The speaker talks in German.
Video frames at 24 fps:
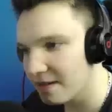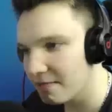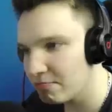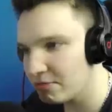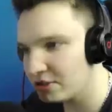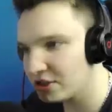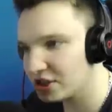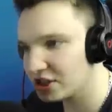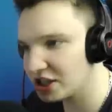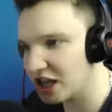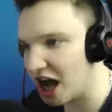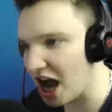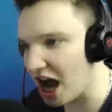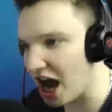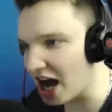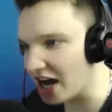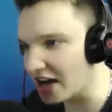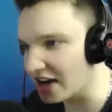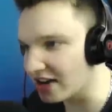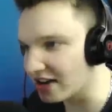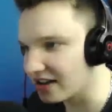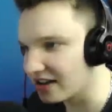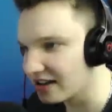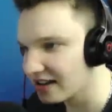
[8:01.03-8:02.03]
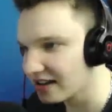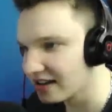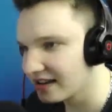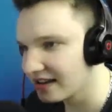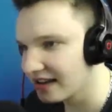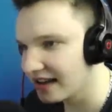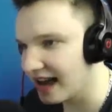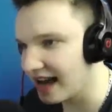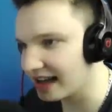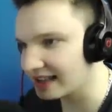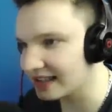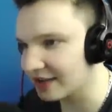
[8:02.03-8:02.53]
Bis dann!
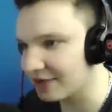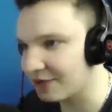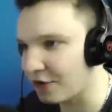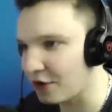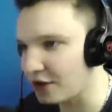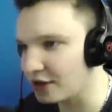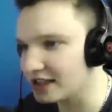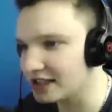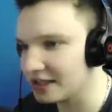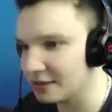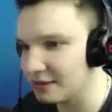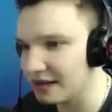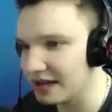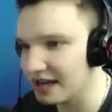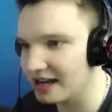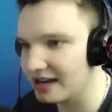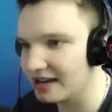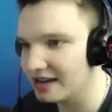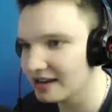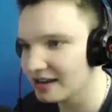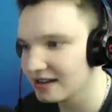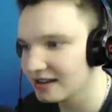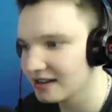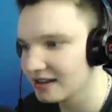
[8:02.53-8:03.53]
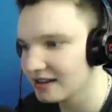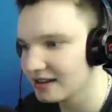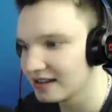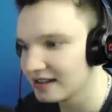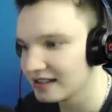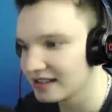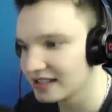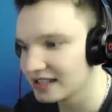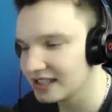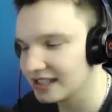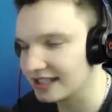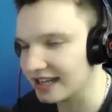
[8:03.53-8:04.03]
Erst folgt sie mir.
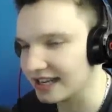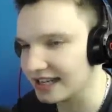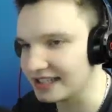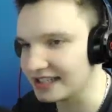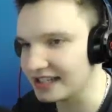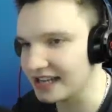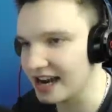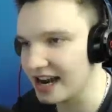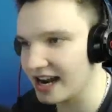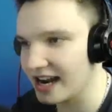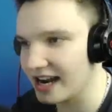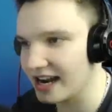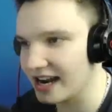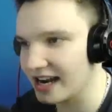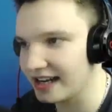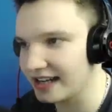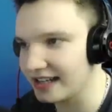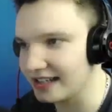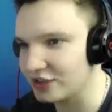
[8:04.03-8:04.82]
Das hat keinen Sinn.